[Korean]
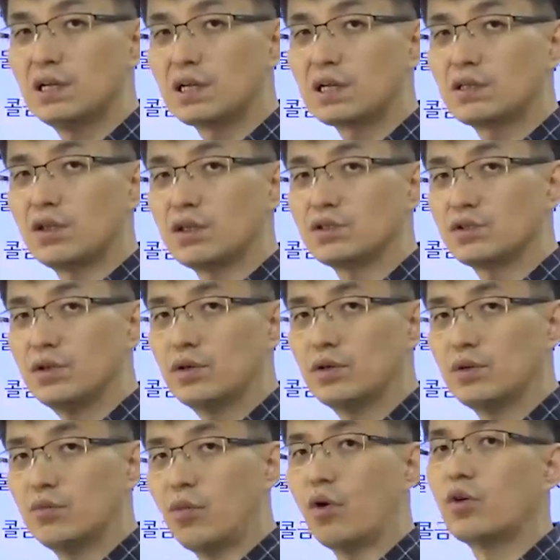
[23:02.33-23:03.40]
하게 되죠.
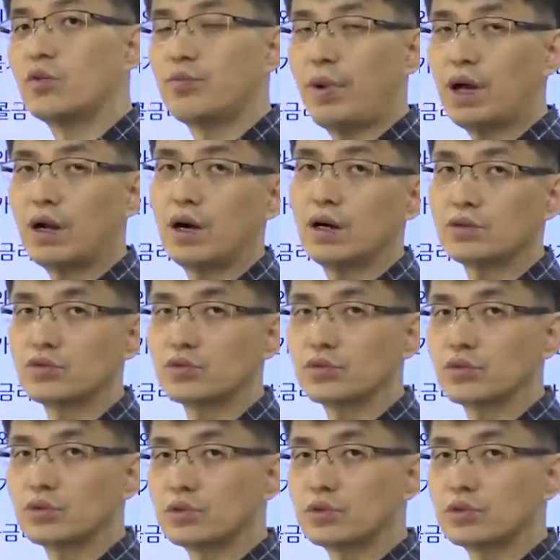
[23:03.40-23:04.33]
뭐를 팔아가지고